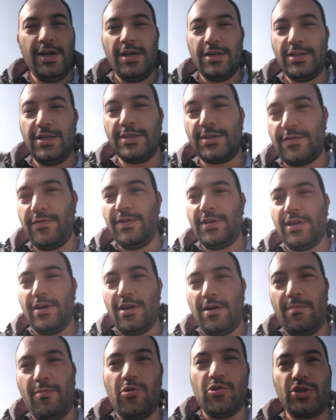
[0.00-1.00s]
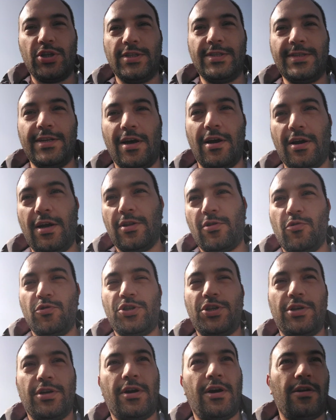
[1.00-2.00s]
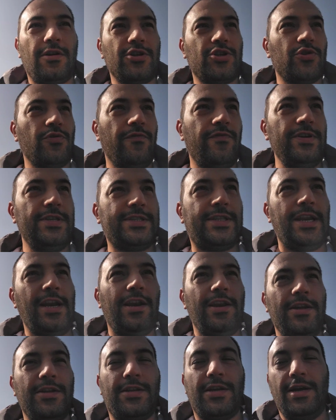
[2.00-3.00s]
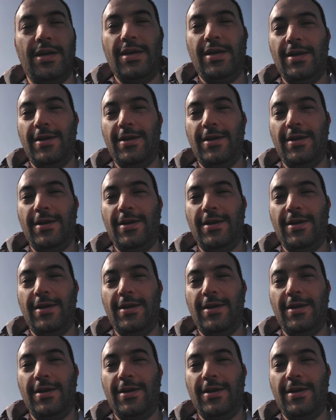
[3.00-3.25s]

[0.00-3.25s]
действительно может за год очень хорошо выстрелить.